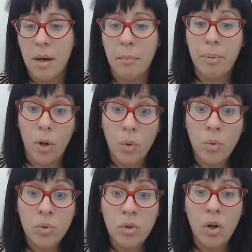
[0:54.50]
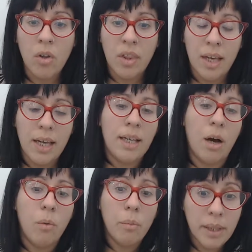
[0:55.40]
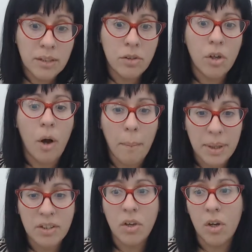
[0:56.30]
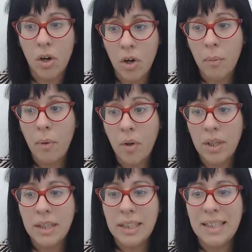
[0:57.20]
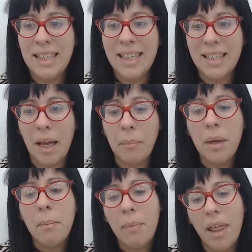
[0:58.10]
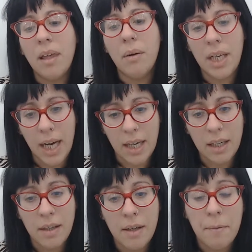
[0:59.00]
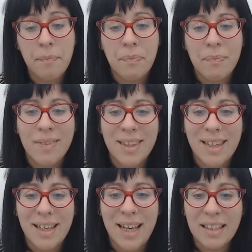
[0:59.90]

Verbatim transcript: producto del aumento de los precios de los commodities y que también va a develar la